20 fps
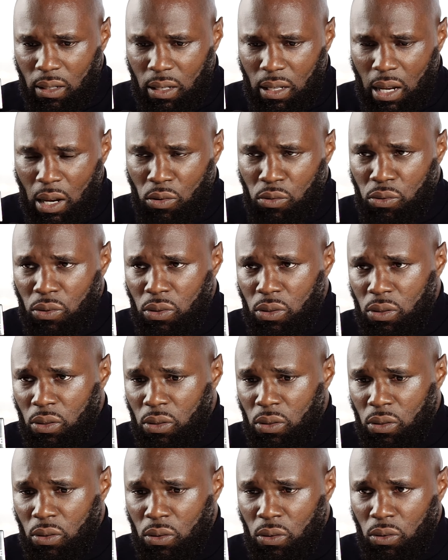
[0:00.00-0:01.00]
La lutte
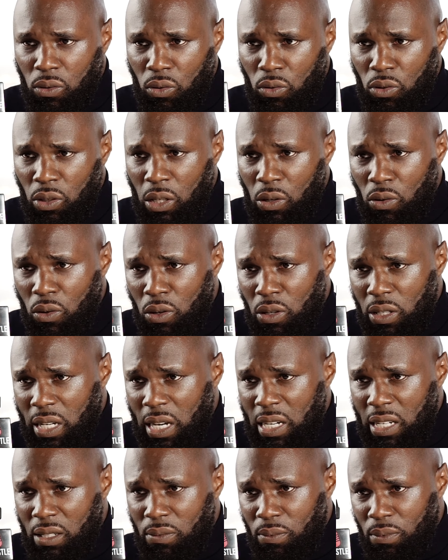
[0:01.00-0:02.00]
contre le
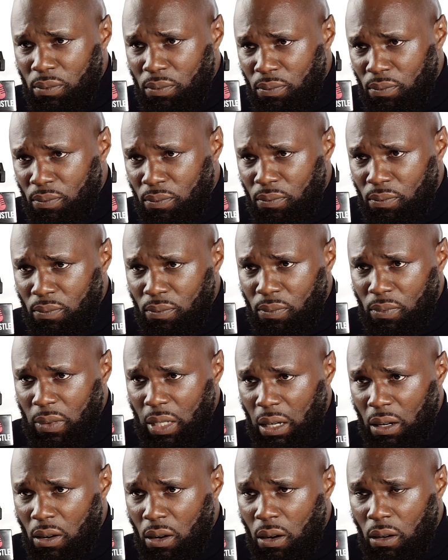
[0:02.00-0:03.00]
néocolonialisme,
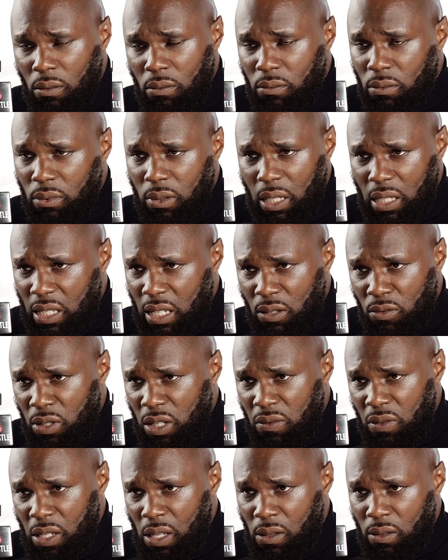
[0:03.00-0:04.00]
d'accord Ça, c'est une
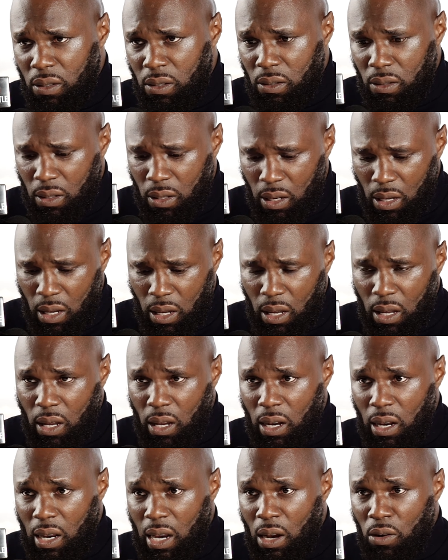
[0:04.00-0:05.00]
évidence.
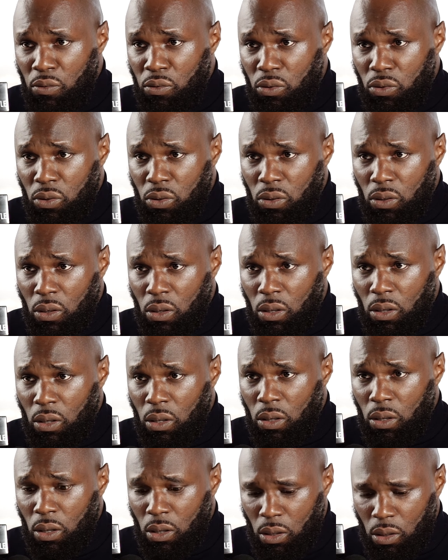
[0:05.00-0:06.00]
La lutte
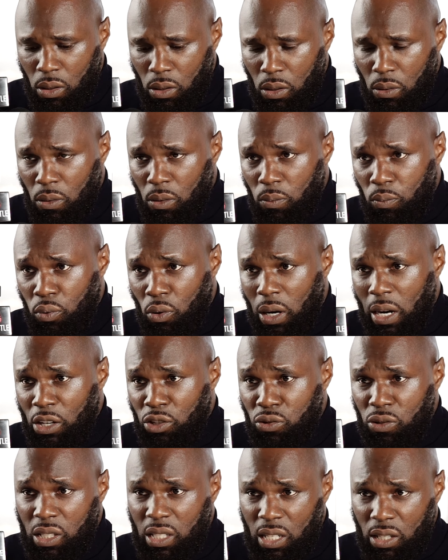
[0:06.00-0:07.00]
pour la
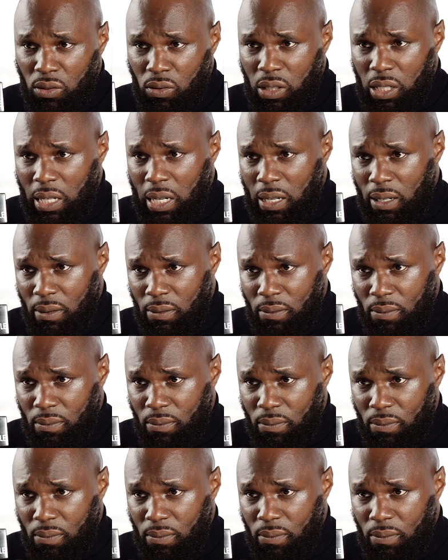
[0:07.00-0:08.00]
justice sociale
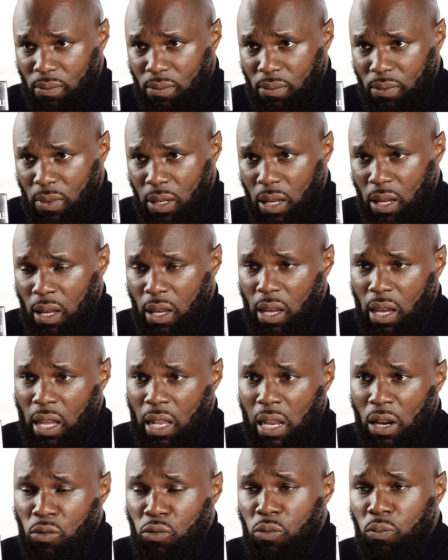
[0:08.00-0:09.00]
et
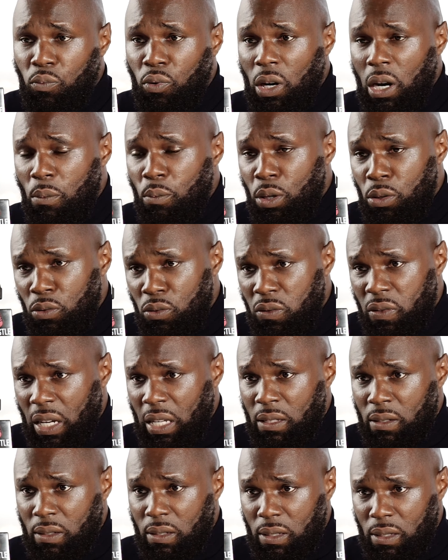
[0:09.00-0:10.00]
la lutte pour la bonne
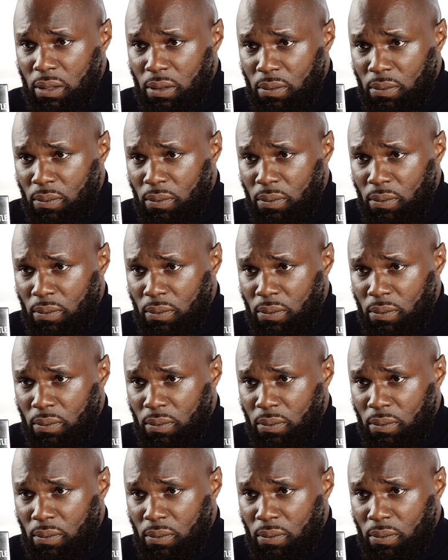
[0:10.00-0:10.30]
gouvernance.